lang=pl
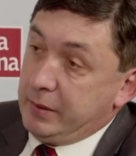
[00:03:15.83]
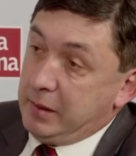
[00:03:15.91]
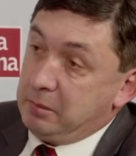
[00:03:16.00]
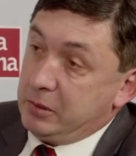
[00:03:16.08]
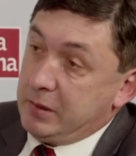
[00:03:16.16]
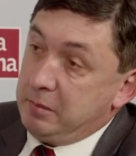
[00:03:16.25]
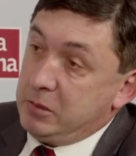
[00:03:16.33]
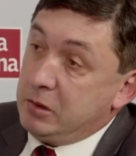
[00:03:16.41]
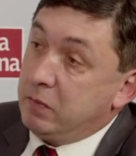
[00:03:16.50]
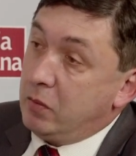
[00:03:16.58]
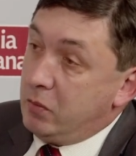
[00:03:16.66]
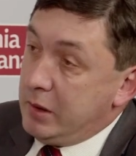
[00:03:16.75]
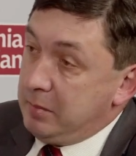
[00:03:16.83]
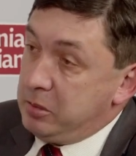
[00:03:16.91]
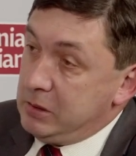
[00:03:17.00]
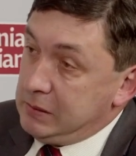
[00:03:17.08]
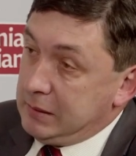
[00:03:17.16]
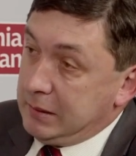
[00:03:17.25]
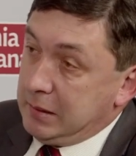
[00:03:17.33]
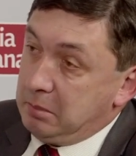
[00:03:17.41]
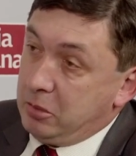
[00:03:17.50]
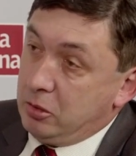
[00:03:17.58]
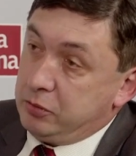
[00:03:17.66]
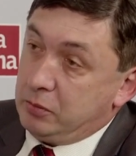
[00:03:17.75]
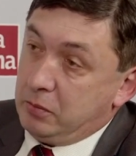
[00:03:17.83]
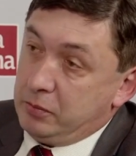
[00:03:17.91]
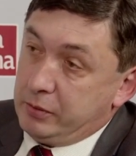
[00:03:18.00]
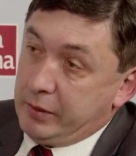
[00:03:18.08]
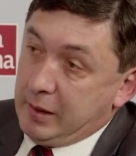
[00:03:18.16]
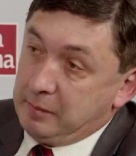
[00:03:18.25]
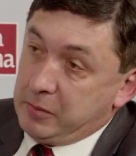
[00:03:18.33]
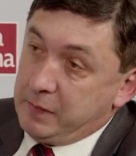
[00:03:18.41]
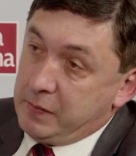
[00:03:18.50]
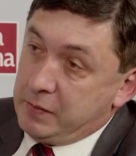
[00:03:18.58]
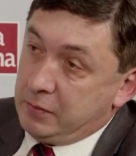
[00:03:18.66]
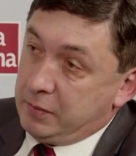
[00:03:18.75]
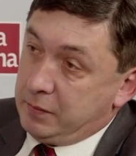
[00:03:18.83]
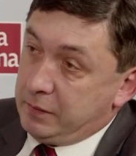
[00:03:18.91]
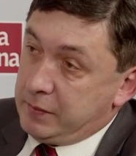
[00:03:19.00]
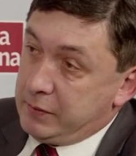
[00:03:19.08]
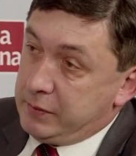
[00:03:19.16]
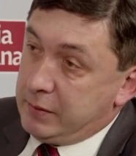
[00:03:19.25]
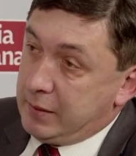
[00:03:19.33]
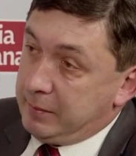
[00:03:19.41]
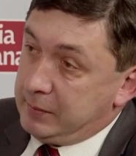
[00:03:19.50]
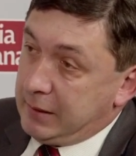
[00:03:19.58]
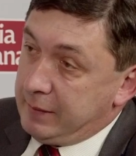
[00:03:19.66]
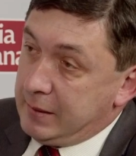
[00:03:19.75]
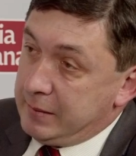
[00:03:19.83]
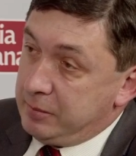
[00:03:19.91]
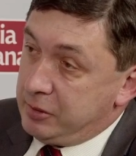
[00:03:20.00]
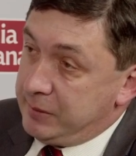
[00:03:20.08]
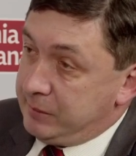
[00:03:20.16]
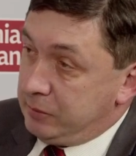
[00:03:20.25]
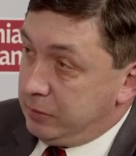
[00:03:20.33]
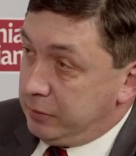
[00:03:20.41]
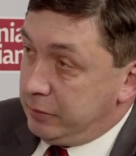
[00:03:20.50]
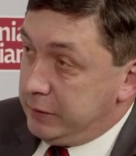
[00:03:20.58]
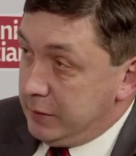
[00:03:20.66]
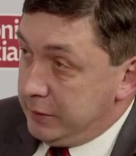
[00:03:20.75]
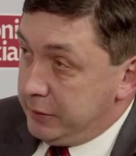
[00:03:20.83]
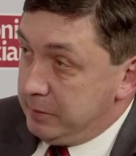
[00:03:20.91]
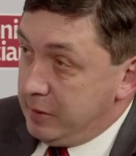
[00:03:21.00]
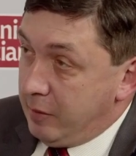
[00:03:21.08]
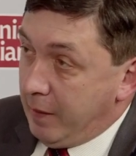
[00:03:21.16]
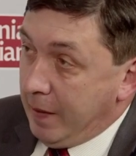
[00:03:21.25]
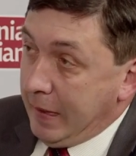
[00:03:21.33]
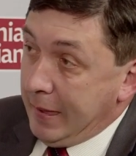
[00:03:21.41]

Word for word: trzeba potępić w ogóle politykę polską i trzeba powiedzieć, że Sowieci nam dawali wszystko, co chcieliśmy.